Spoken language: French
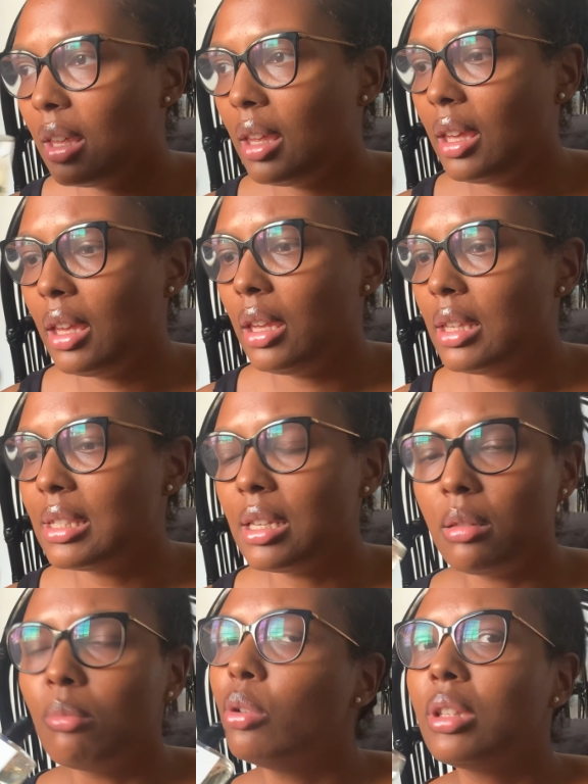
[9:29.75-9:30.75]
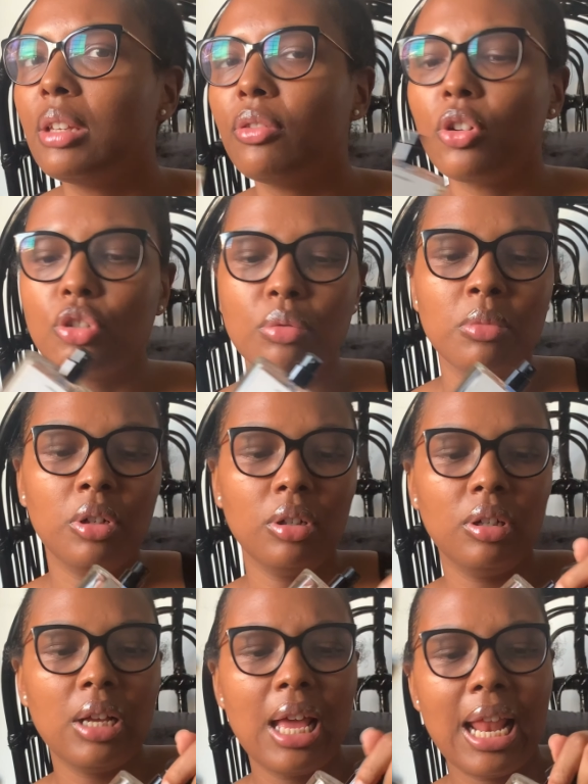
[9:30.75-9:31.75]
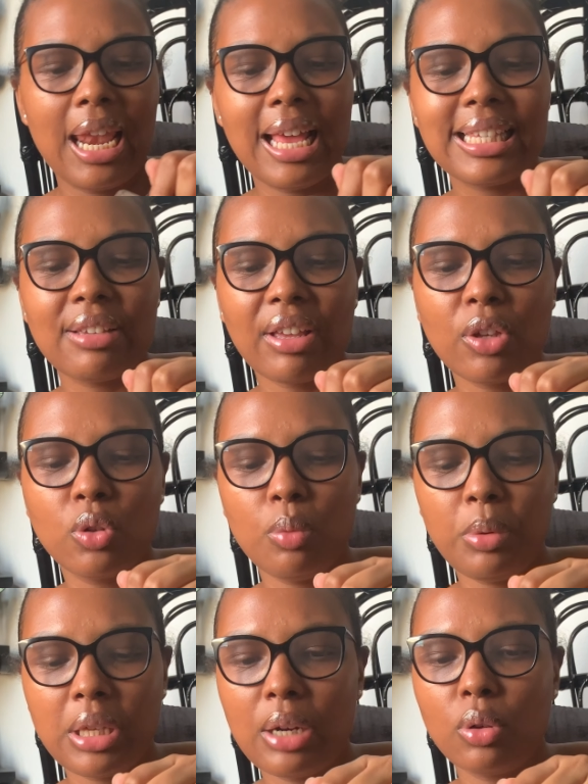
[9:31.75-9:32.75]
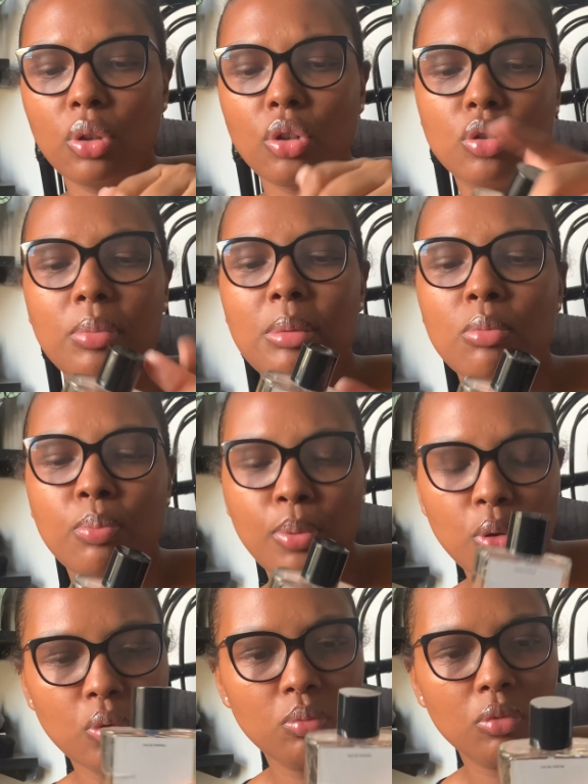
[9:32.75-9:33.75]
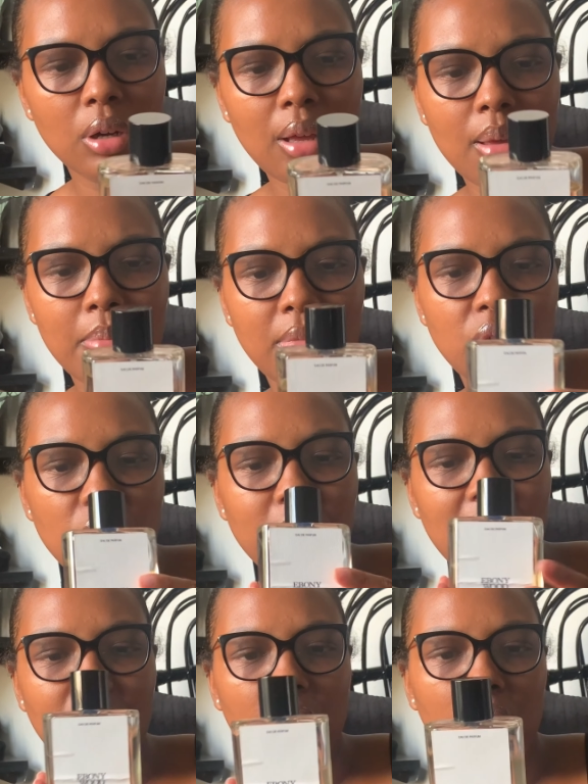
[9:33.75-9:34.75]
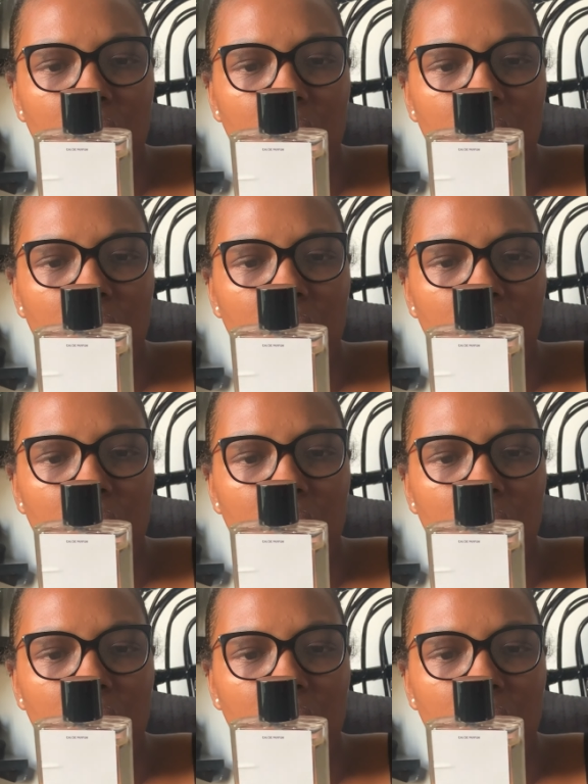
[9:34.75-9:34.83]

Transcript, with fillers: Et c'est une beauté, franchement. Là, c'est vrai que depuis quelques temps, je le mets beaucoup moins. Et je vais peut-être